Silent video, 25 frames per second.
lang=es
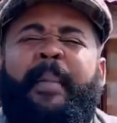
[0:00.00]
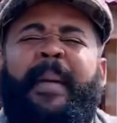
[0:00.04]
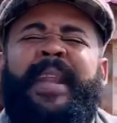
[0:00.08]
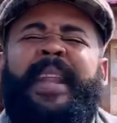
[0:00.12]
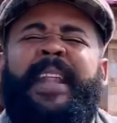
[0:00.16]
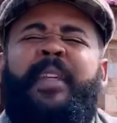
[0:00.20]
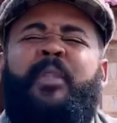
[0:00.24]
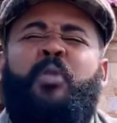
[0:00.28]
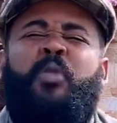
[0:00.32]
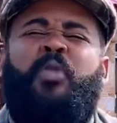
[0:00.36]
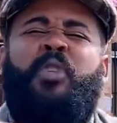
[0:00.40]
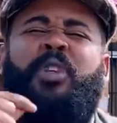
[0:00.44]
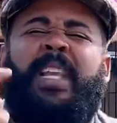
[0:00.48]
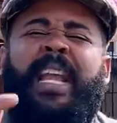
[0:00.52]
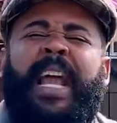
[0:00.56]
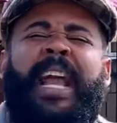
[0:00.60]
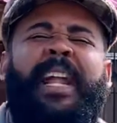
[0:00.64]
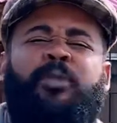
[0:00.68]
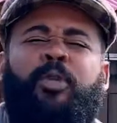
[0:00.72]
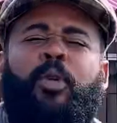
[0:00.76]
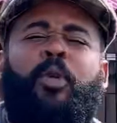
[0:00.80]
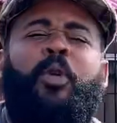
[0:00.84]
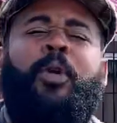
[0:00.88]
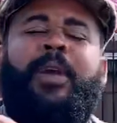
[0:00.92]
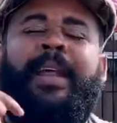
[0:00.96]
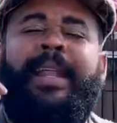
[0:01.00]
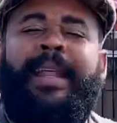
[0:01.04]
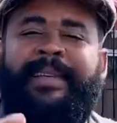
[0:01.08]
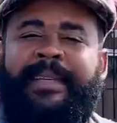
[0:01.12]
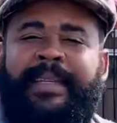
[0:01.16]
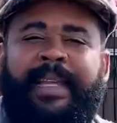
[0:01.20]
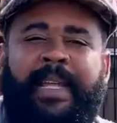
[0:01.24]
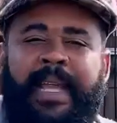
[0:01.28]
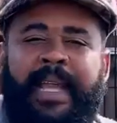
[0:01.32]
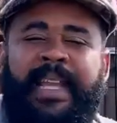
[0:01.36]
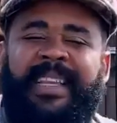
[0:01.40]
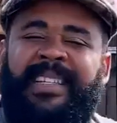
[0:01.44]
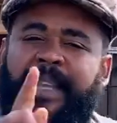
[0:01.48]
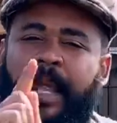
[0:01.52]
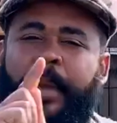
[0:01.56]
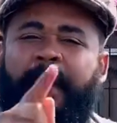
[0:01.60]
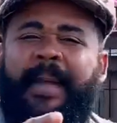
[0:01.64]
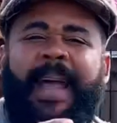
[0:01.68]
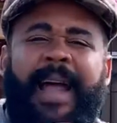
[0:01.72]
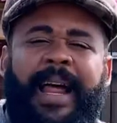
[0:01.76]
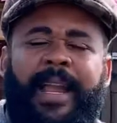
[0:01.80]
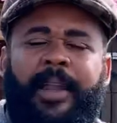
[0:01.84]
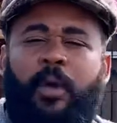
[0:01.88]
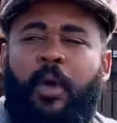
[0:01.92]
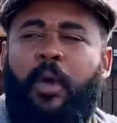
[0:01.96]
renunciando a lo que él hacía. Y sabe
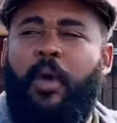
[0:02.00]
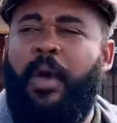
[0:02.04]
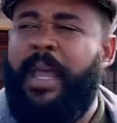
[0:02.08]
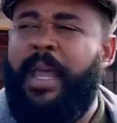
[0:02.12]
algo,